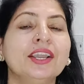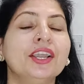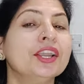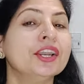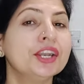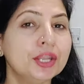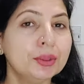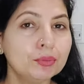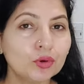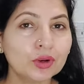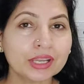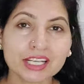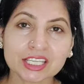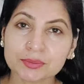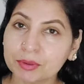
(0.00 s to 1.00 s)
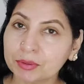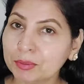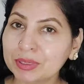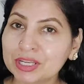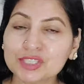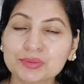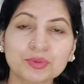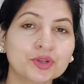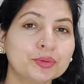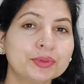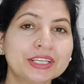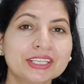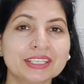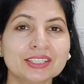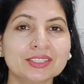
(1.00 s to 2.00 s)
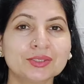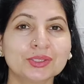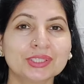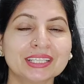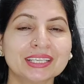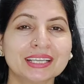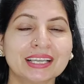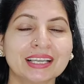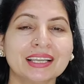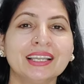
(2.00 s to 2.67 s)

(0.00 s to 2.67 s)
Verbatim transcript: नींबू के रस में भी ब्लीच प्रॉपर्टीज़ होती हैं